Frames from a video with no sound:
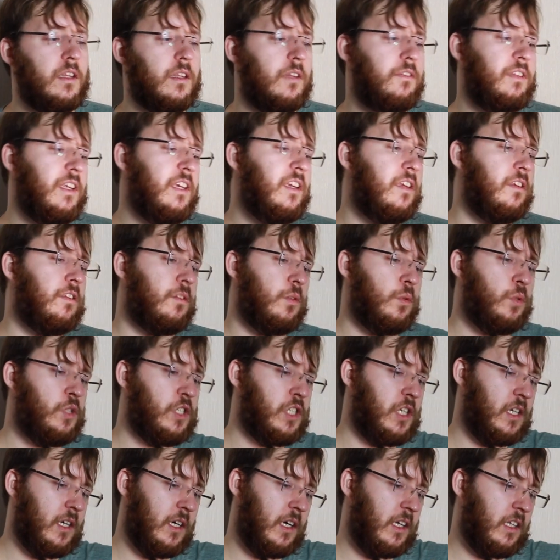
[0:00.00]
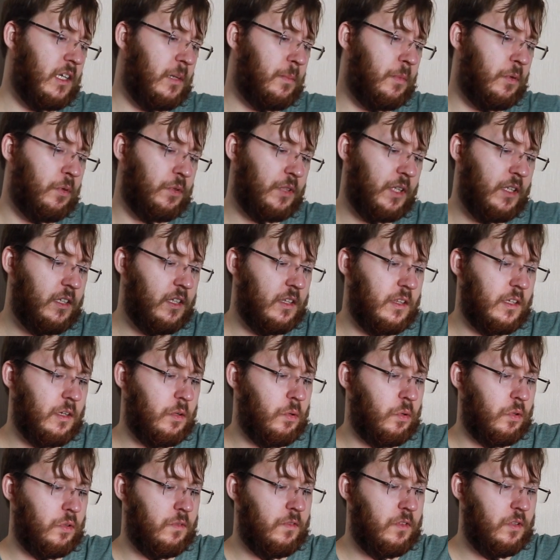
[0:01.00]
на всякий случай, хотя бы вот один
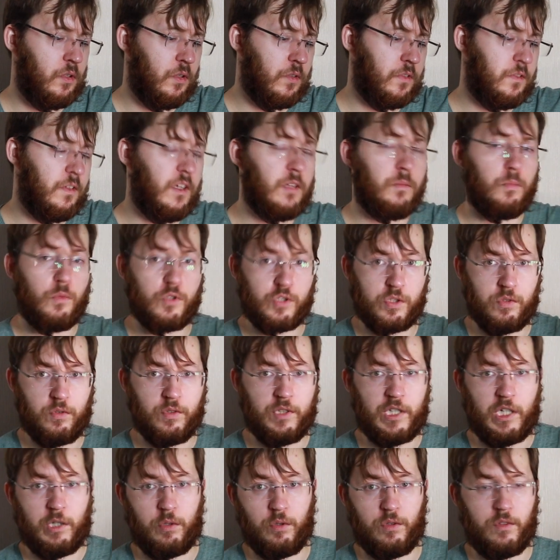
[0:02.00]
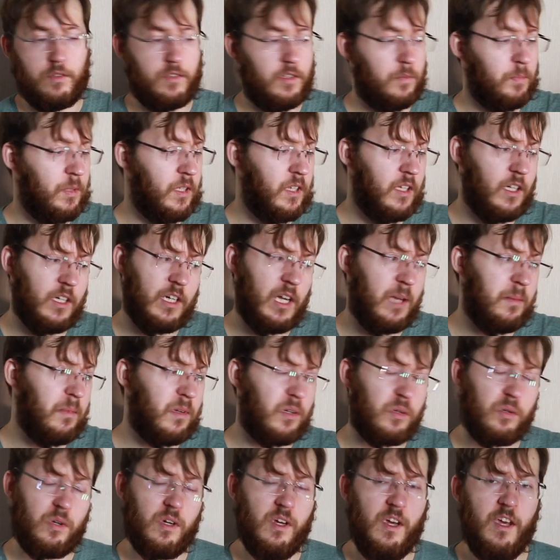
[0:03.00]
такой вот видеосвет, можно вот так вот нацепить на
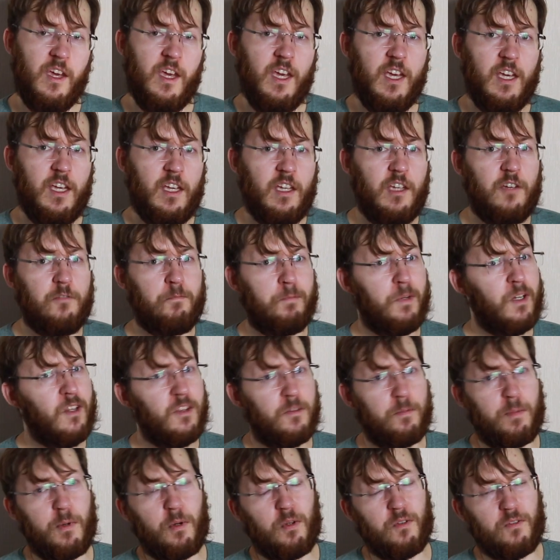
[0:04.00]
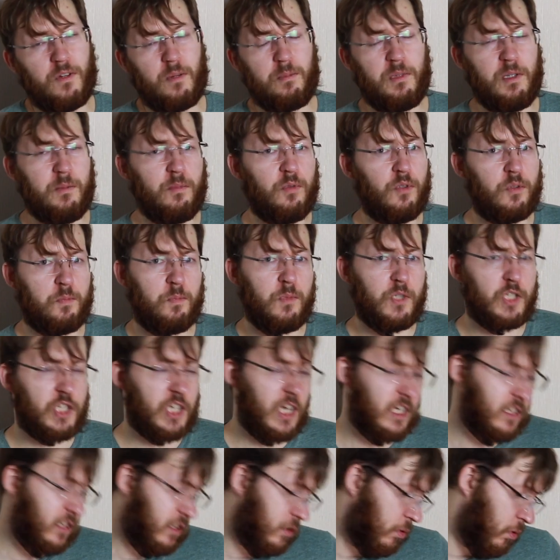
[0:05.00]
камеру. И, в принципе, он вам не будет
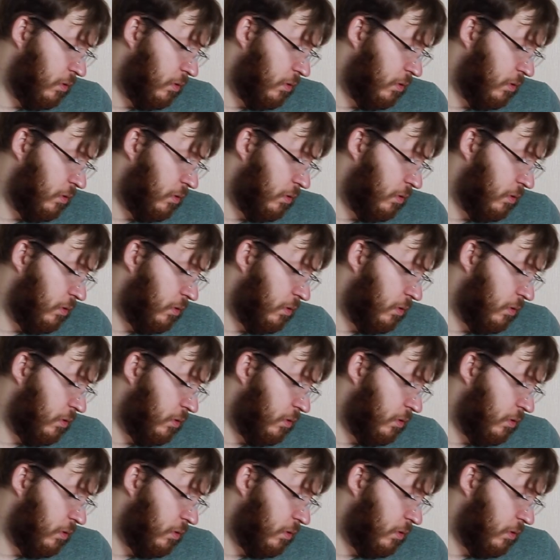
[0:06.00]
мешать,